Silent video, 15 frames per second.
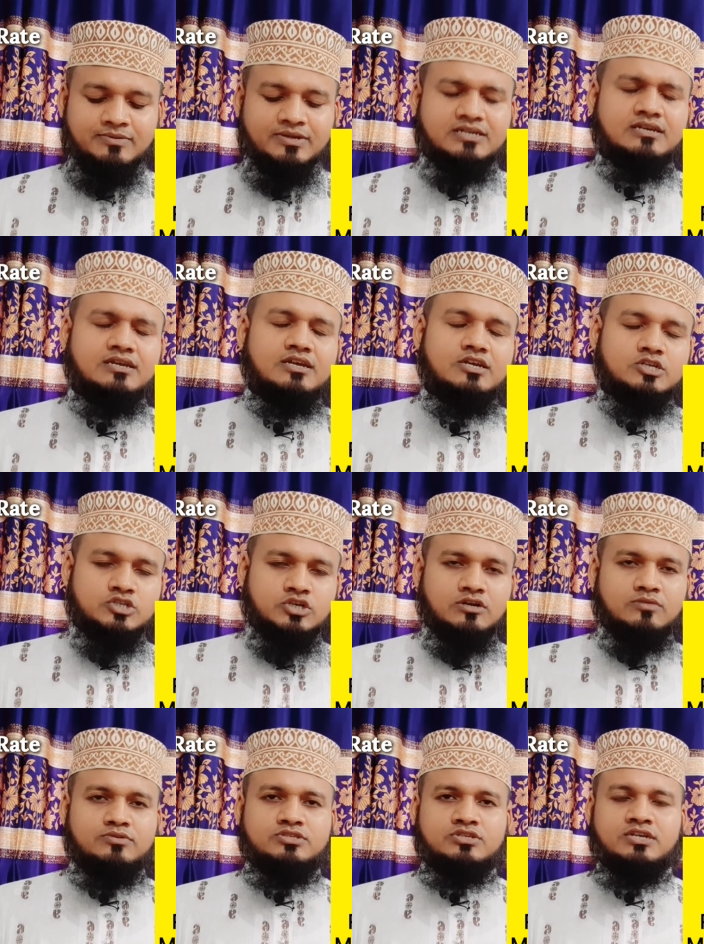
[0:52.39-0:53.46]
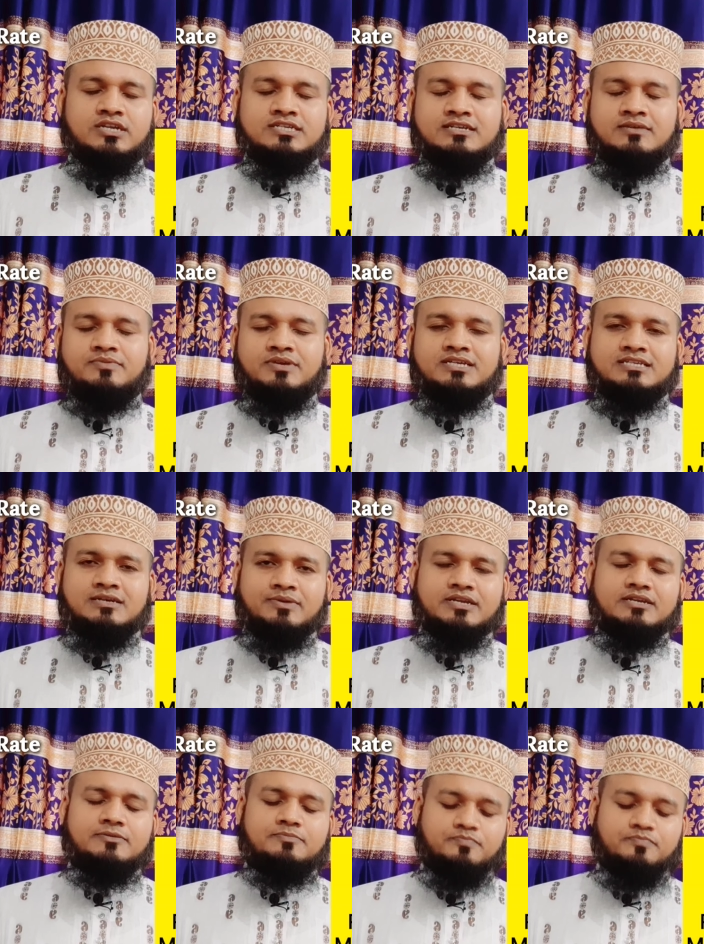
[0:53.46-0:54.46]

যাবেন সর্বোচ্চ রেটটা পেয়ে যাবেন